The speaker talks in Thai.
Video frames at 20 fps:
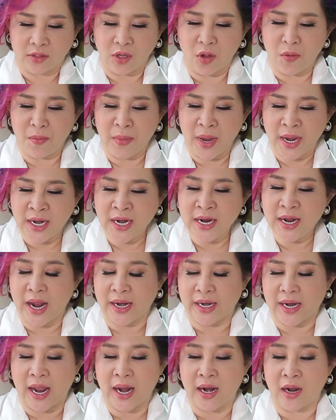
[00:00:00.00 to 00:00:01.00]
ต้มให้เดือ
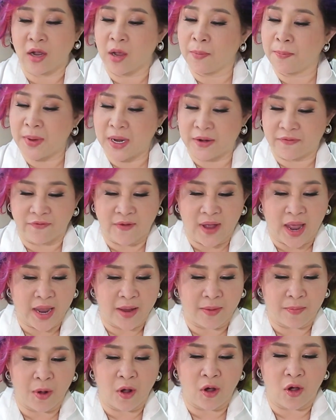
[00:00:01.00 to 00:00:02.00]
ดค่ะแล้วก็ปิดไฟ
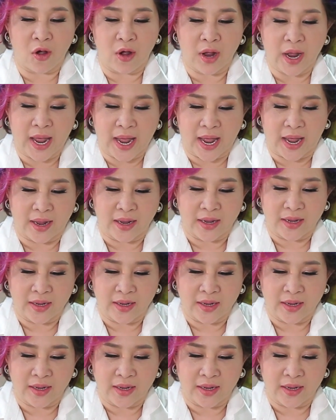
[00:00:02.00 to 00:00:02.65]
พอค่ะ